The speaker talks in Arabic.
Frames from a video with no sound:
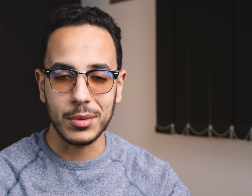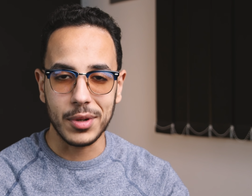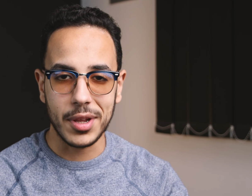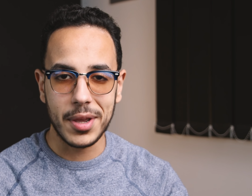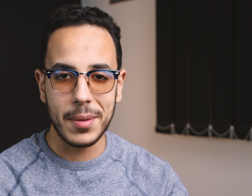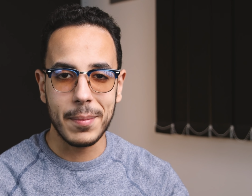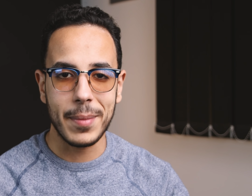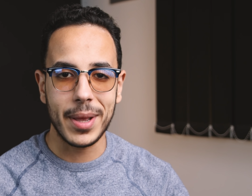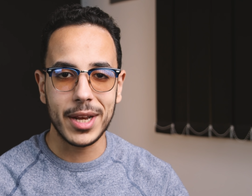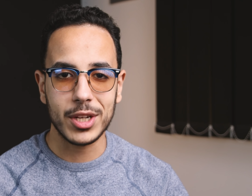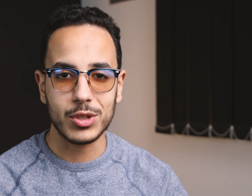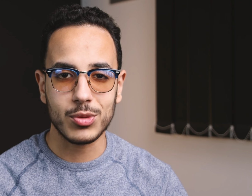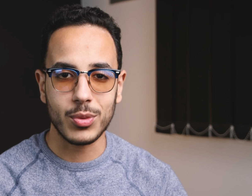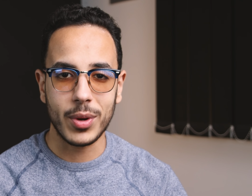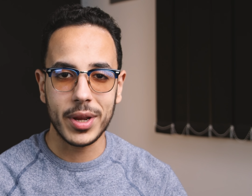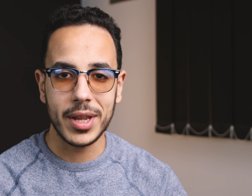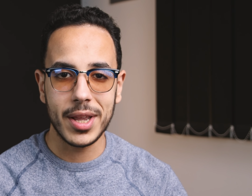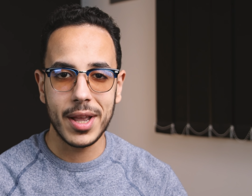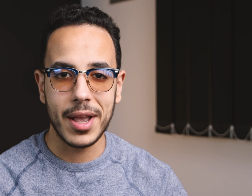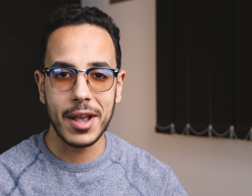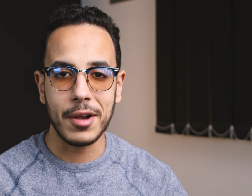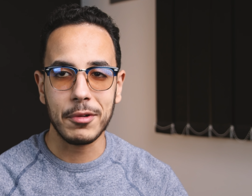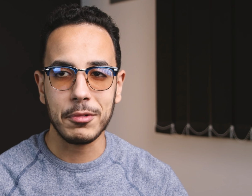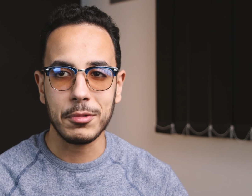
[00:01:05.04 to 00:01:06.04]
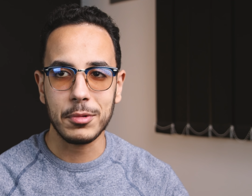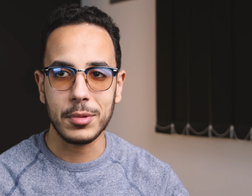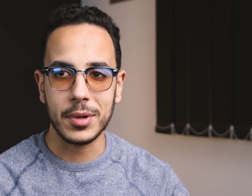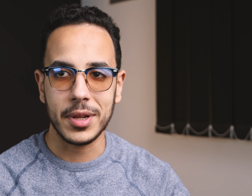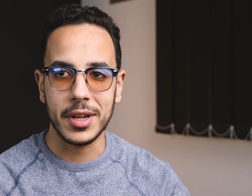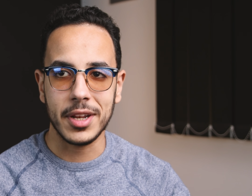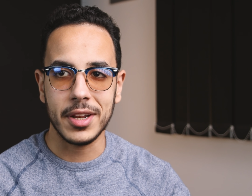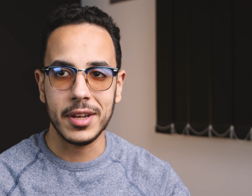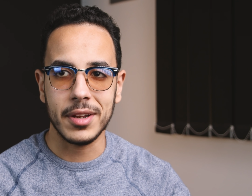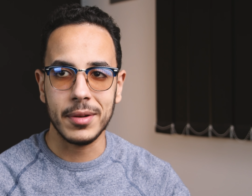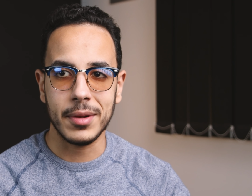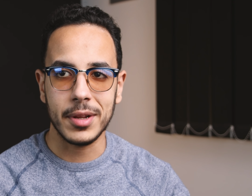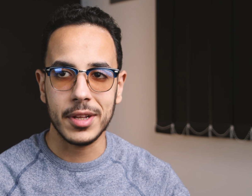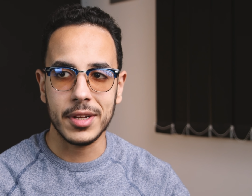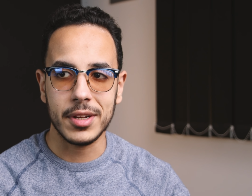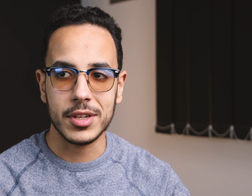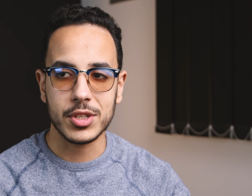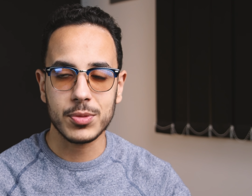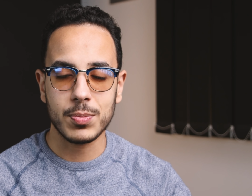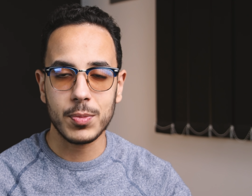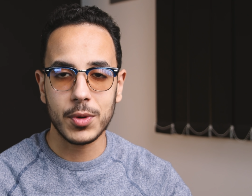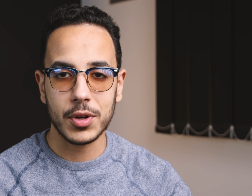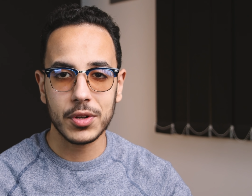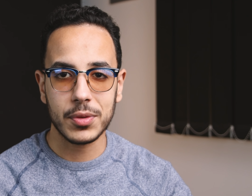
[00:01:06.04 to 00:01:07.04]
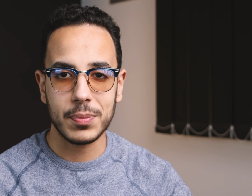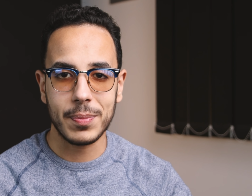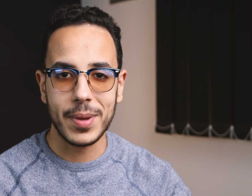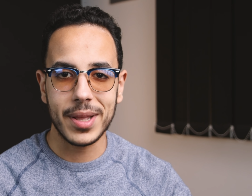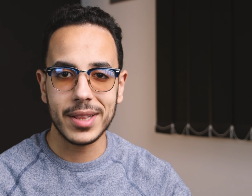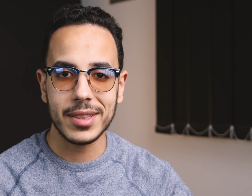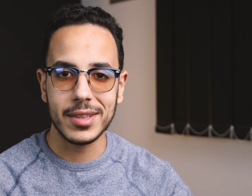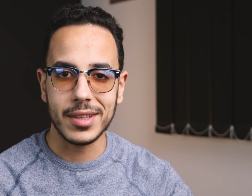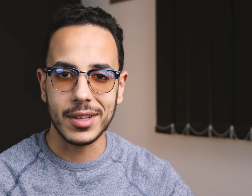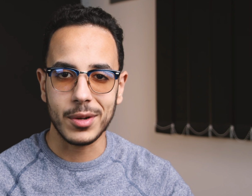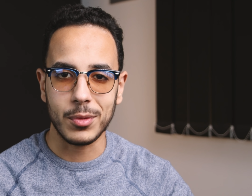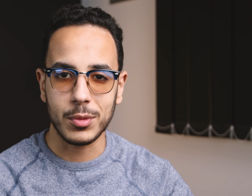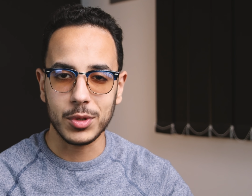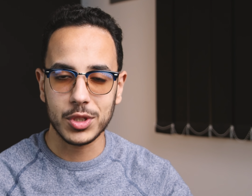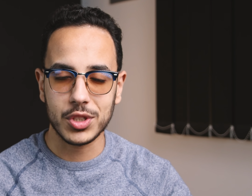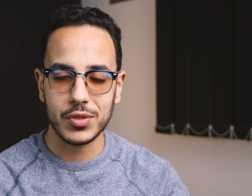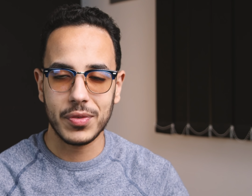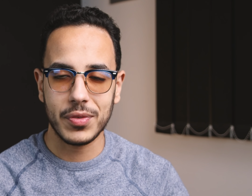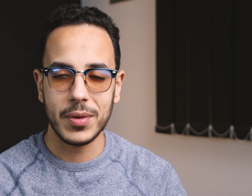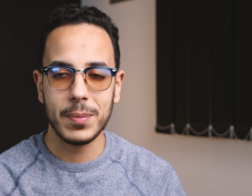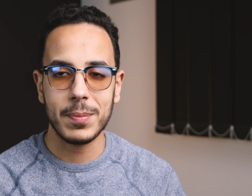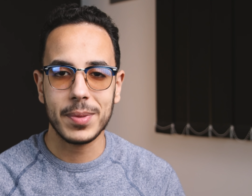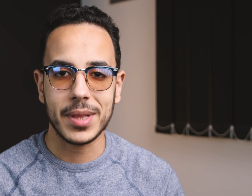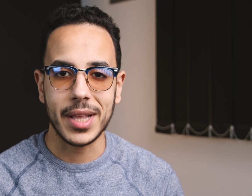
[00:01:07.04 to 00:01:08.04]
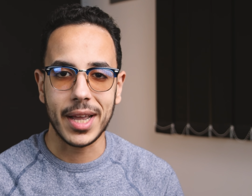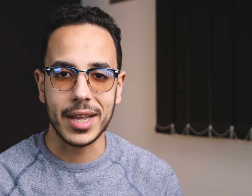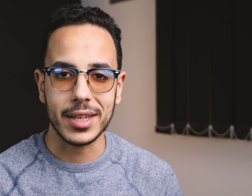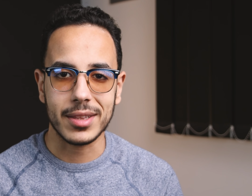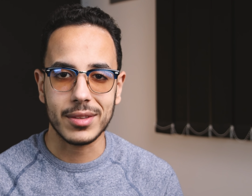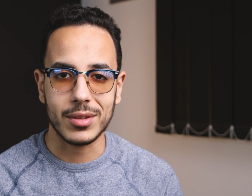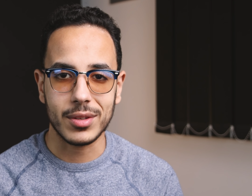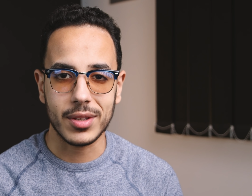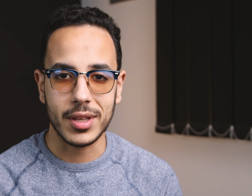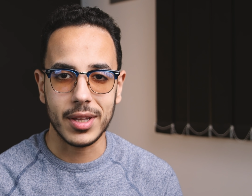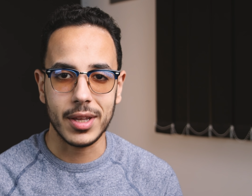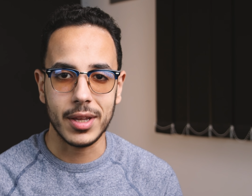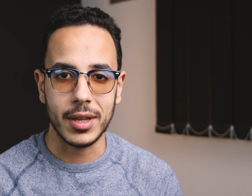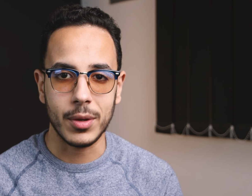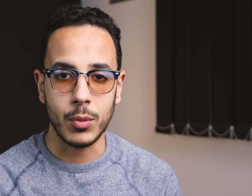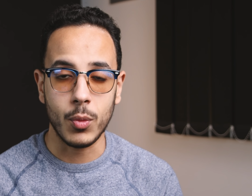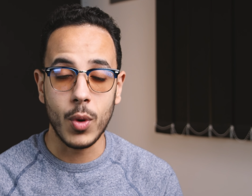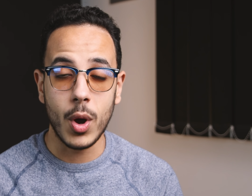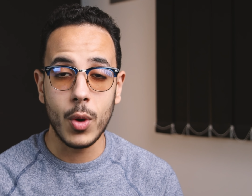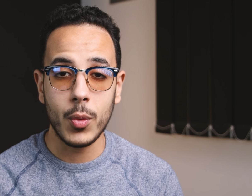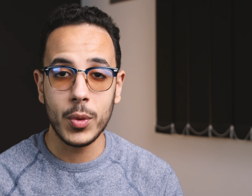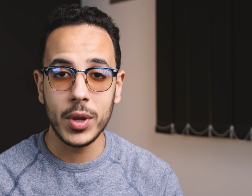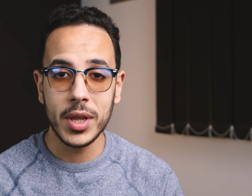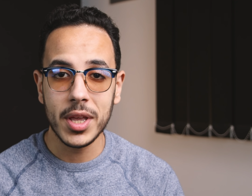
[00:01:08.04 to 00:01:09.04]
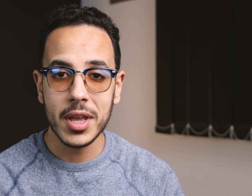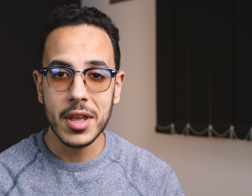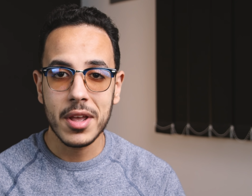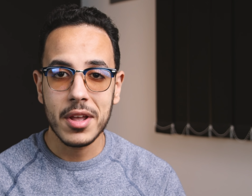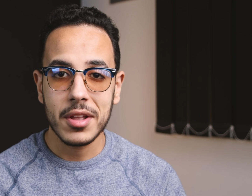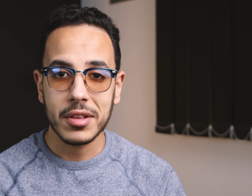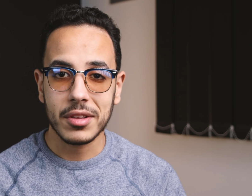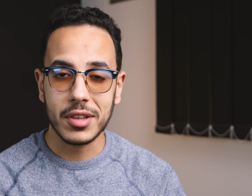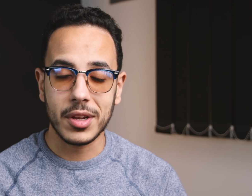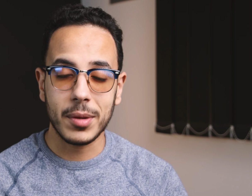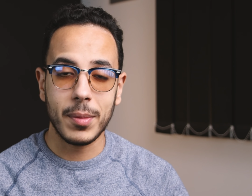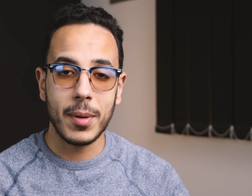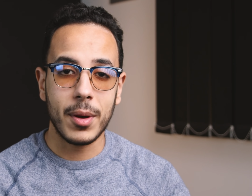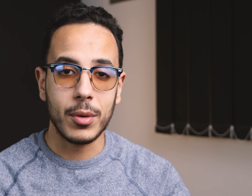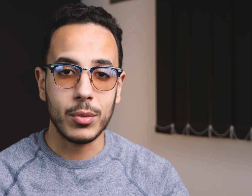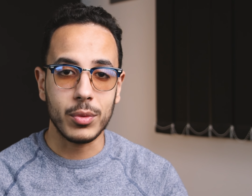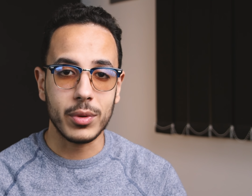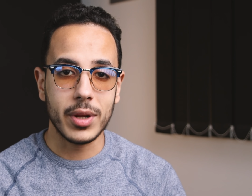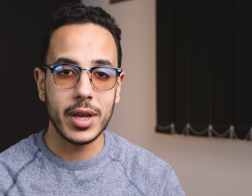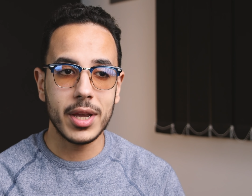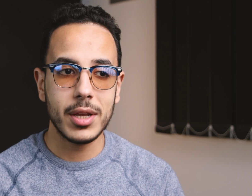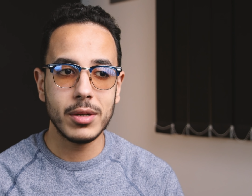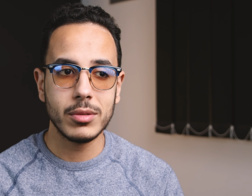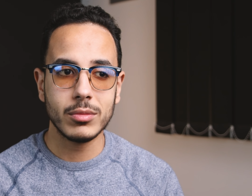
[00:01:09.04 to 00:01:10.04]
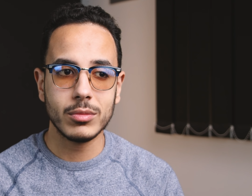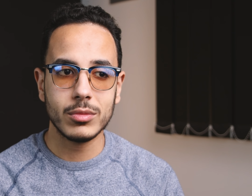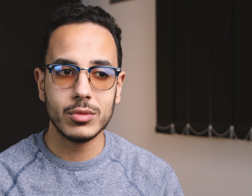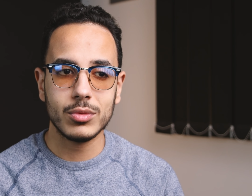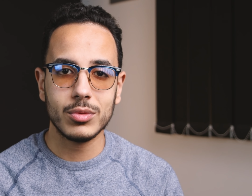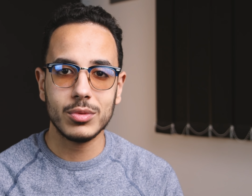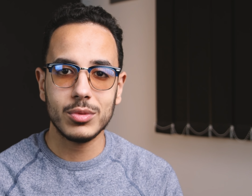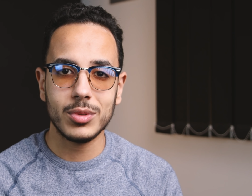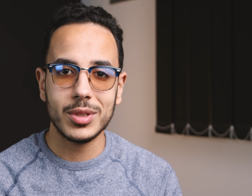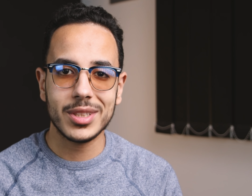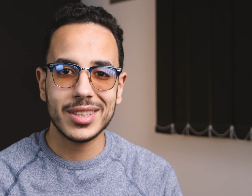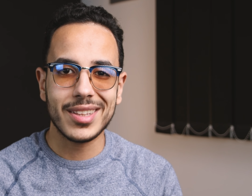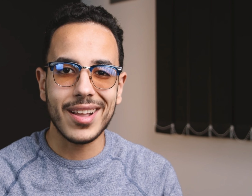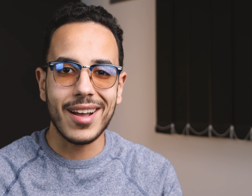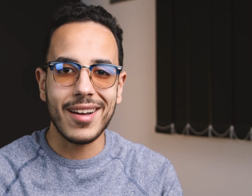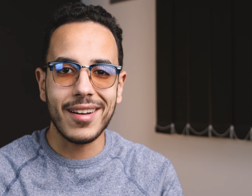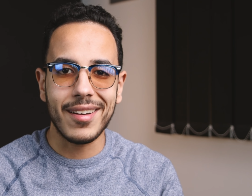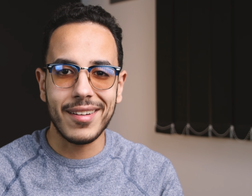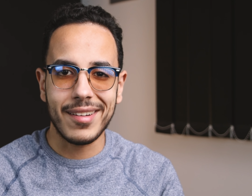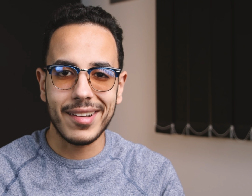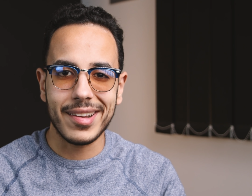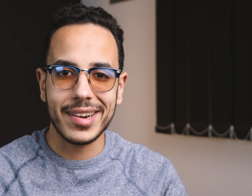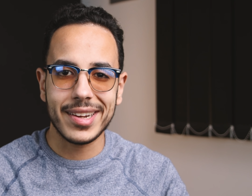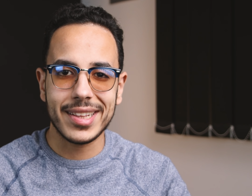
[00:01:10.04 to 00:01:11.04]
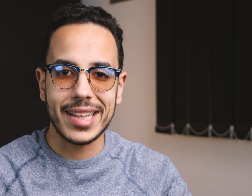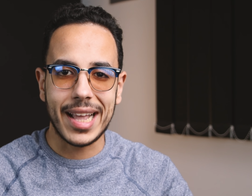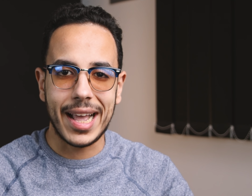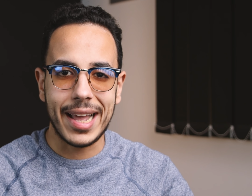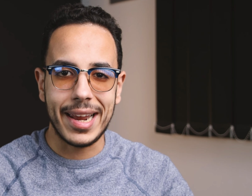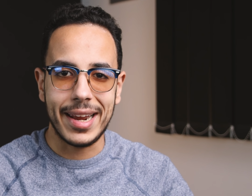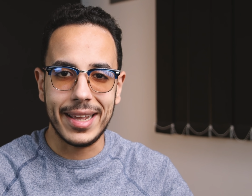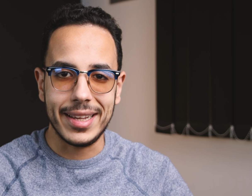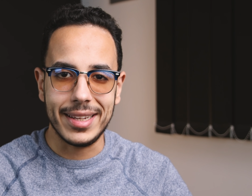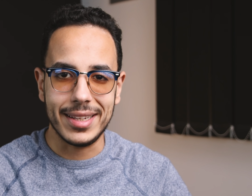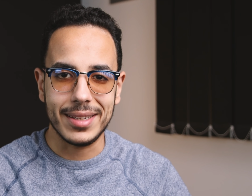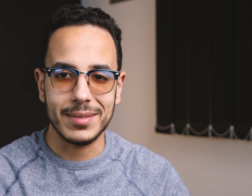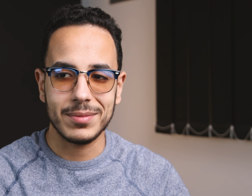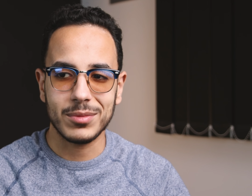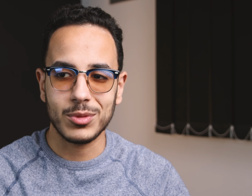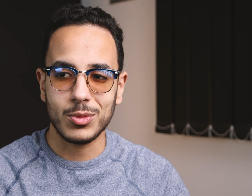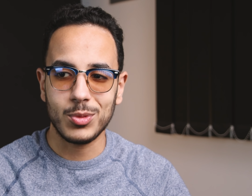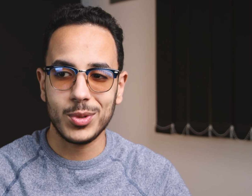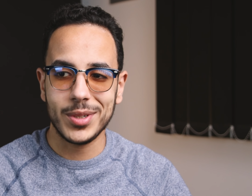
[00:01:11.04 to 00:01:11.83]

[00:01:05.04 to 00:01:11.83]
اونلاين بقالي شويه او السمارت باند الواتش فيت بتاعت آه، واوي طالبها اونلاين واتاخرت عليا